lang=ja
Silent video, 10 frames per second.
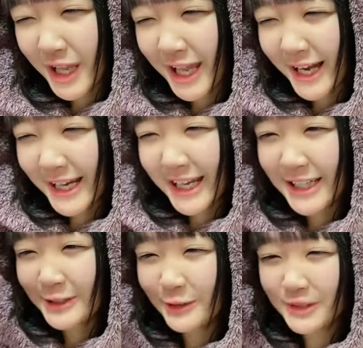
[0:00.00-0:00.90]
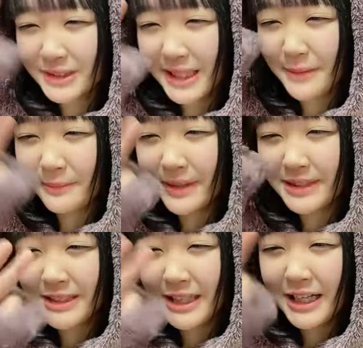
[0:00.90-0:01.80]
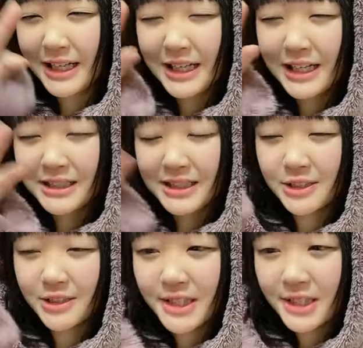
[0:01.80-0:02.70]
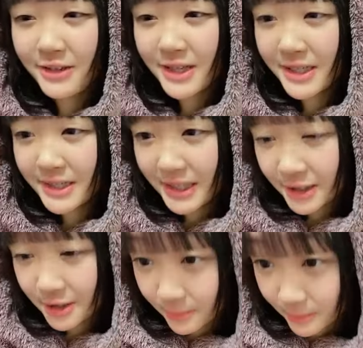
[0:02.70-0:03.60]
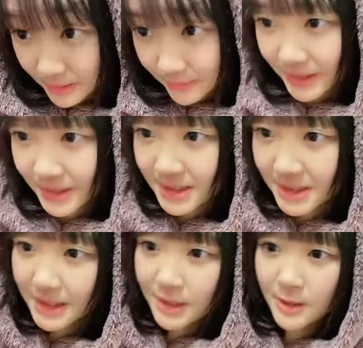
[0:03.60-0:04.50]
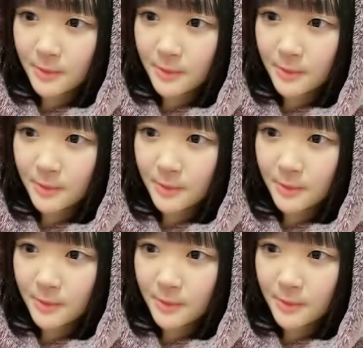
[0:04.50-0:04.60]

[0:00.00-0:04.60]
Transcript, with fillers: 夫ね本当に楽しみなんですけどまああと2か月後ということで